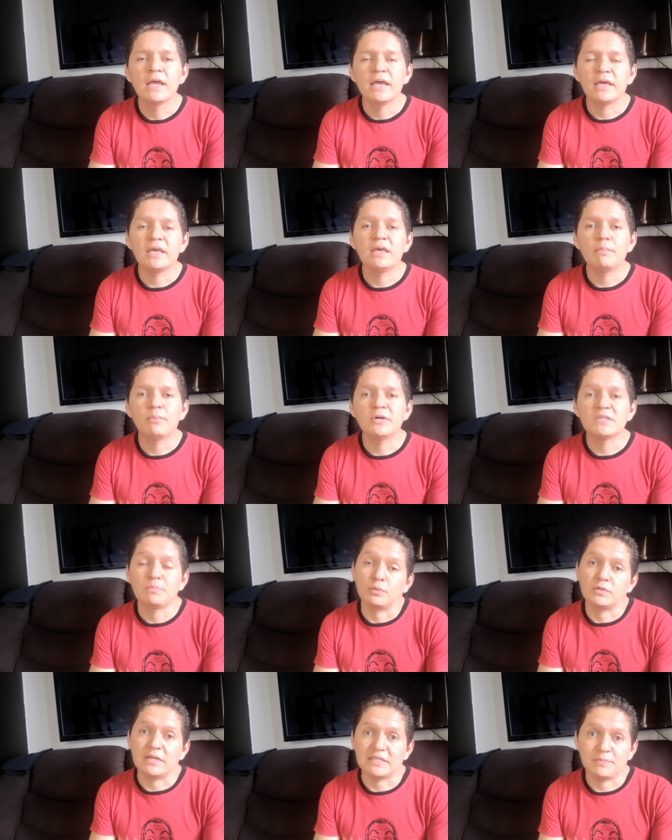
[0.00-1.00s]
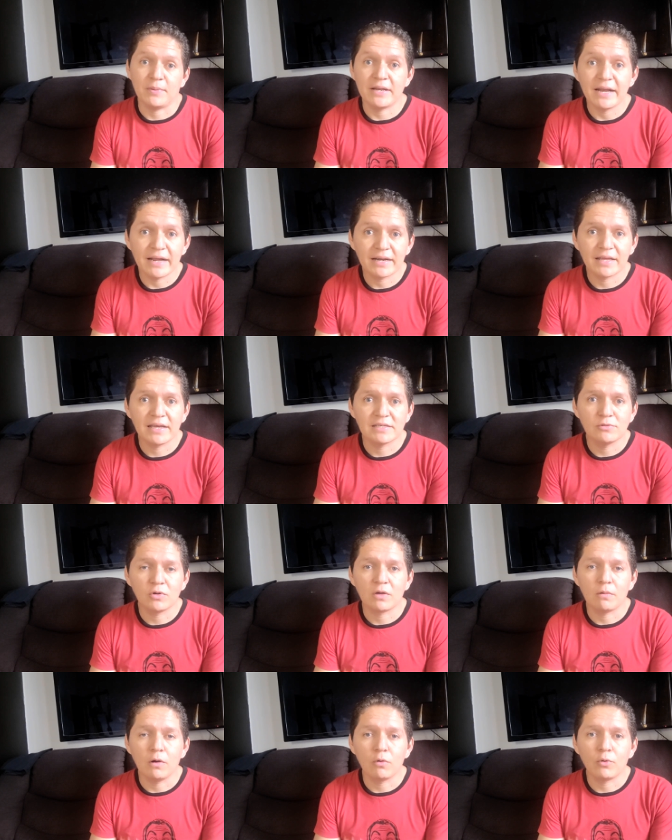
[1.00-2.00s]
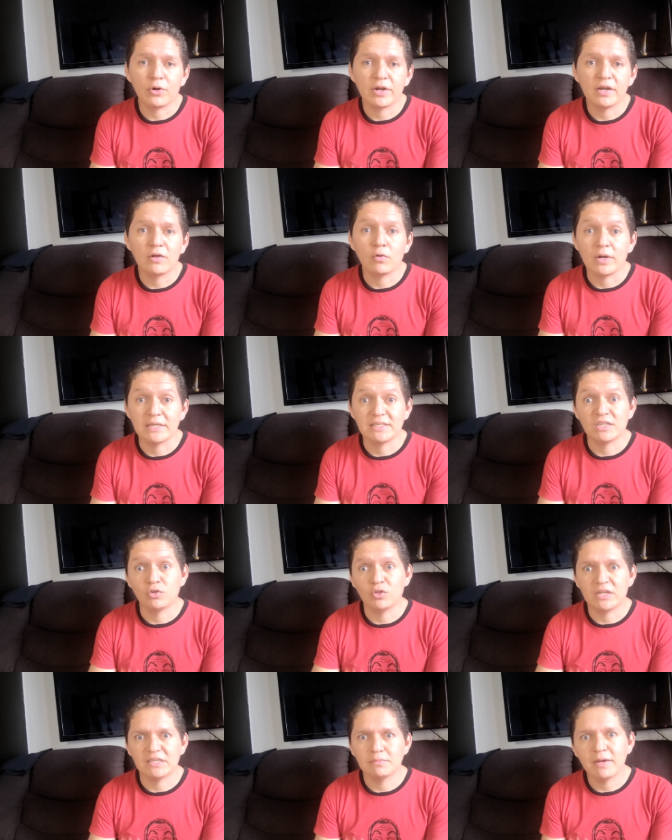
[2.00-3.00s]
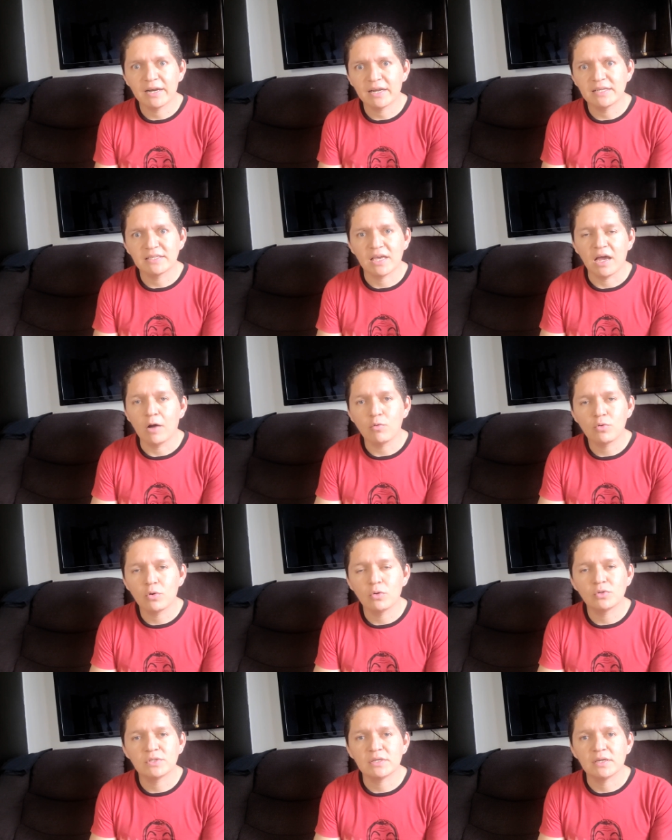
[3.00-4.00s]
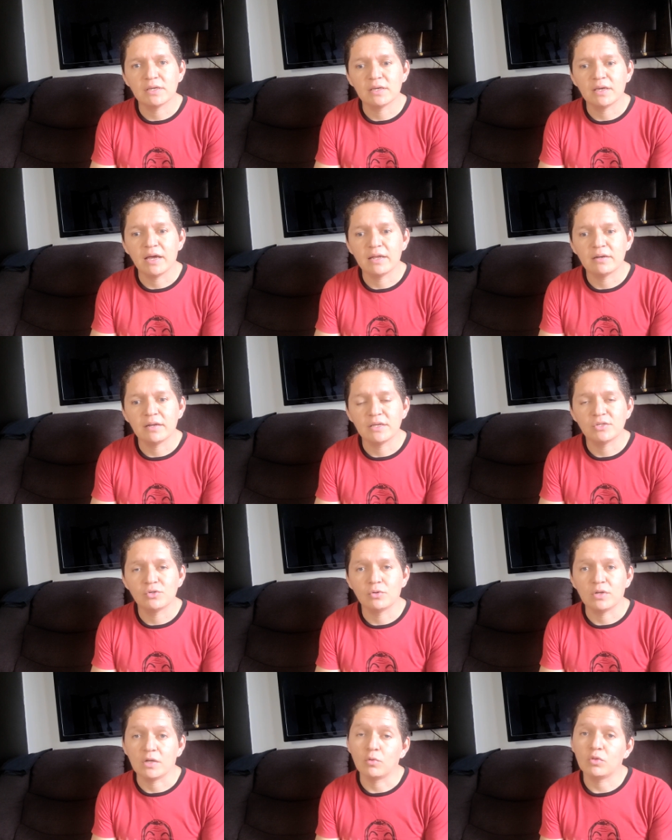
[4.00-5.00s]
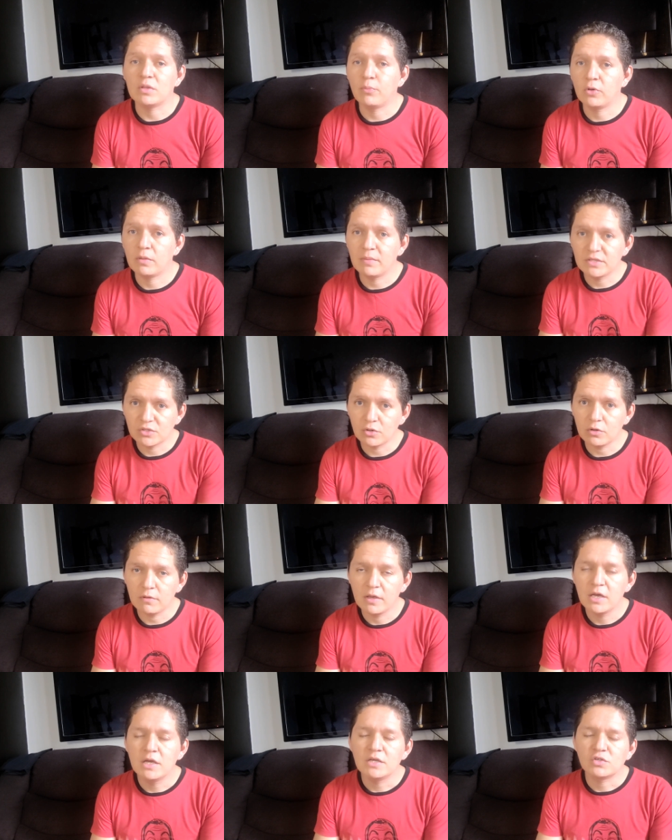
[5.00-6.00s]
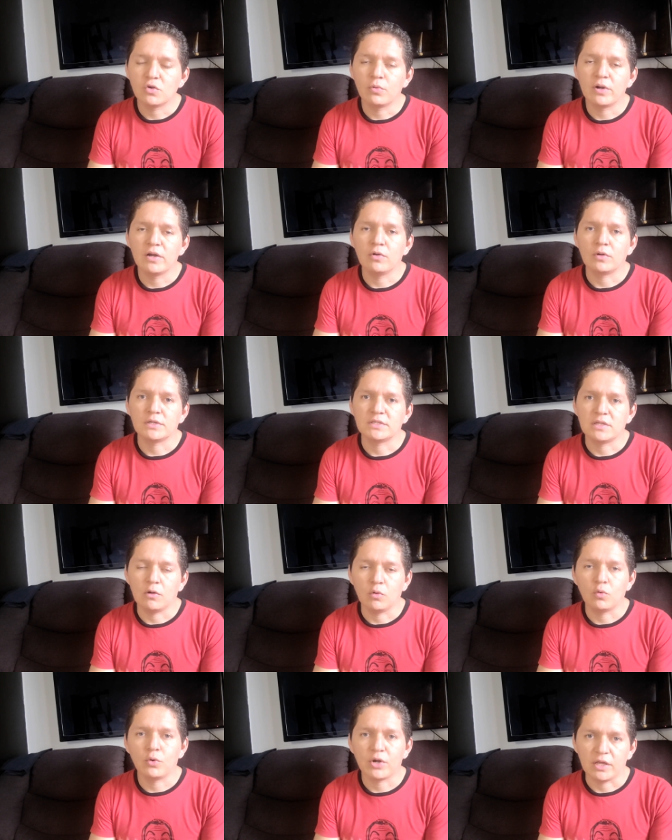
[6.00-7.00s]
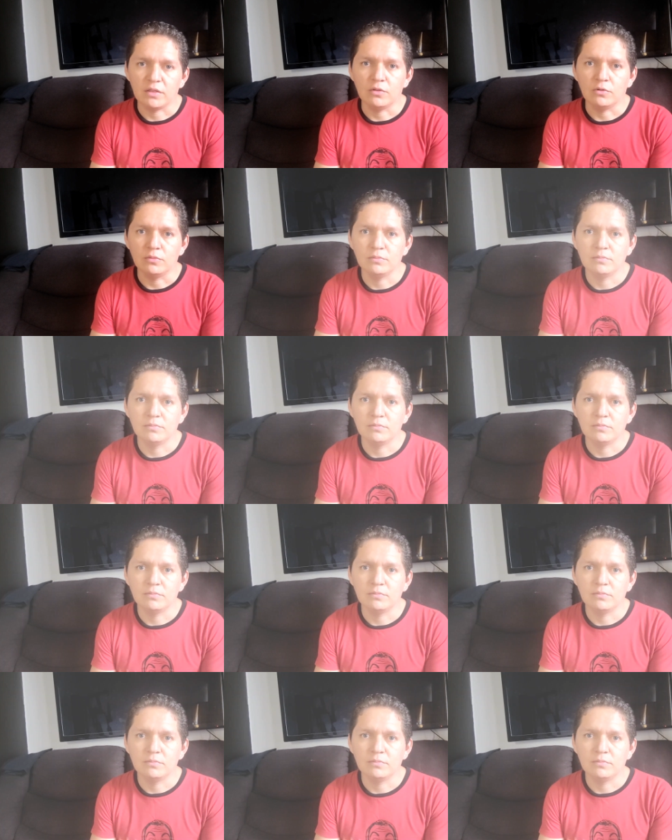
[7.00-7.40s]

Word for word: Y pues, pues a esperar qué es lo que va a ocurrir con estas otras marcas que aún no se han hecho ningún tipo de mención sobre lo que está ocurriendo.